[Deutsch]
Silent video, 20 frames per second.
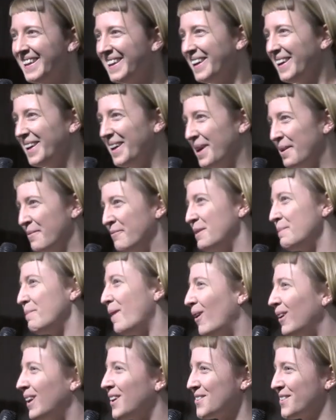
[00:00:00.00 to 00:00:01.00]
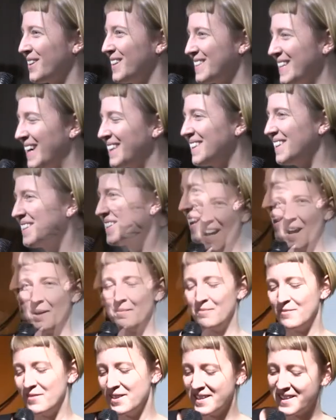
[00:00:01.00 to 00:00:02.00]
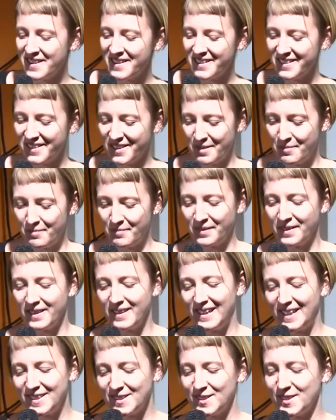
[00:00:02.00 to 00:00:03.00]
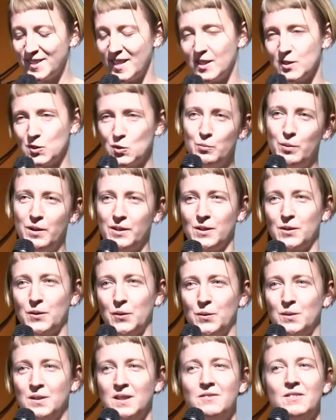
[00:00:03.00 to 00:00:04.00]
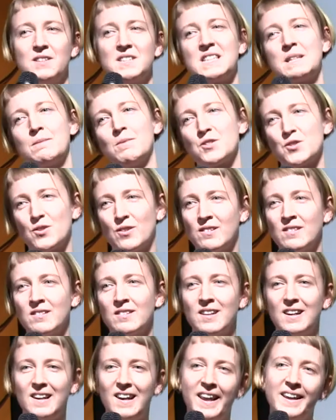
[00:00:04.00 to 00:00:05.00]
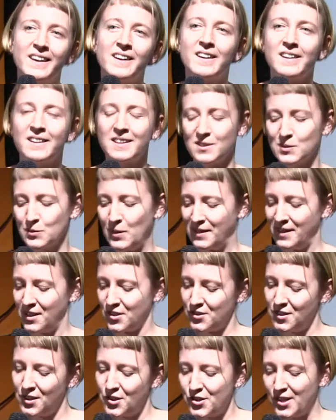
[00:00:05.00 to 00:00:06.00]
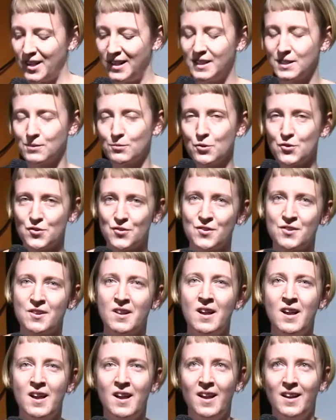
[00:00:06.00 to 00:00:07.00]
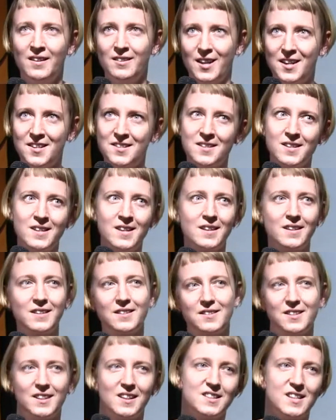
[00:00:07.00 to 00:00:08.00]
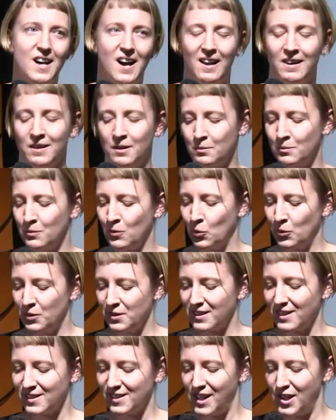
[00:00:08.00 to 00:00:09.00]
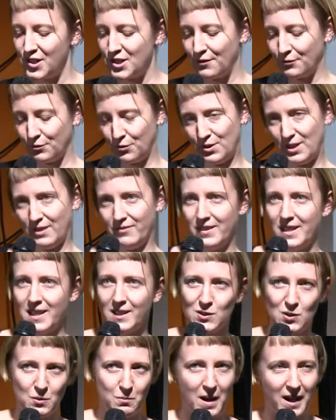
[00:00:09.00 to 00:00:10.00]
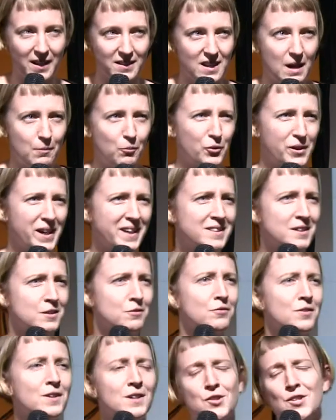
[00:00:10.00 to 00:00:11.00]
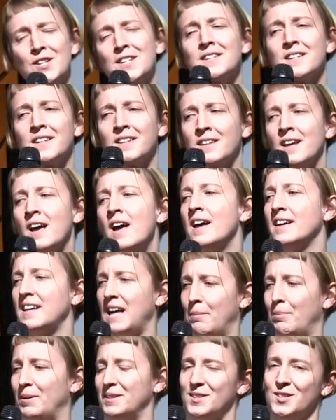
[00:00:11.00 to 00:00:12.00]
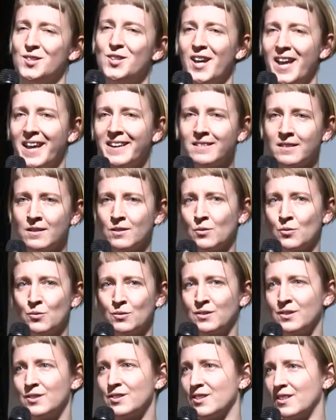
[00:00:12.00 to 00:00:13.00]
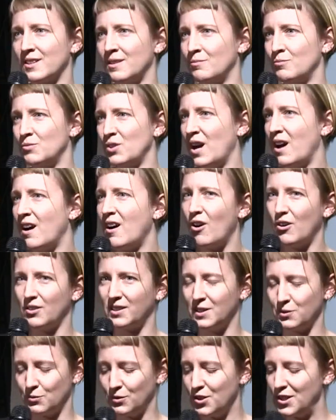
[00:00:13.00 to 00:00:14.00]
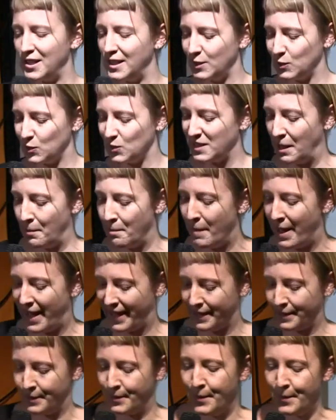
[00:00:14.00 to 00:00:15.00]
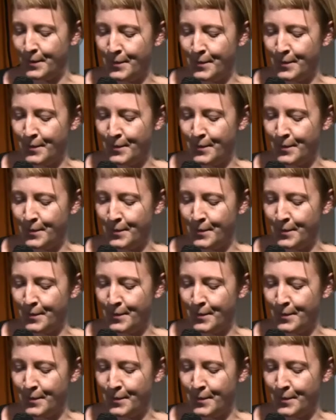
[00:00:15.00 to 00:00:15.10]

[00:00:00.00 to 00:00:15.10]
Ähm, wie Paula schon gesagt hatte, haben wir ähm, letztes Jahr super gegründet. Wir sind aber schon länger so an der Schnittstelle zwischen Technik, Digitalem und Gesellschaft unterwegs und machen da Projekte in verschiedenen Kapazitäten und ähm, ja auch in ganz unterschiedlichen Zusammenhängen.